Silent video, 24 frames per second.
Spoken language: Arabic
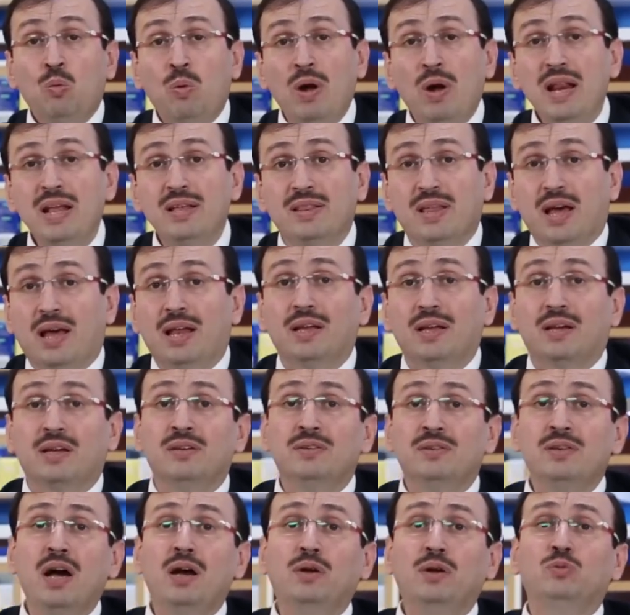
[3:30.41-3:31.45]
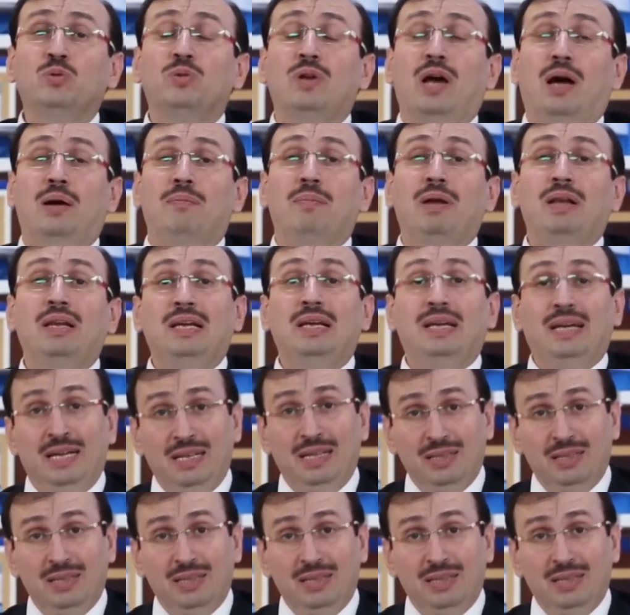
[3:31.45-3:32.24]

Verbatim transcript: ولذلك نحن نعمل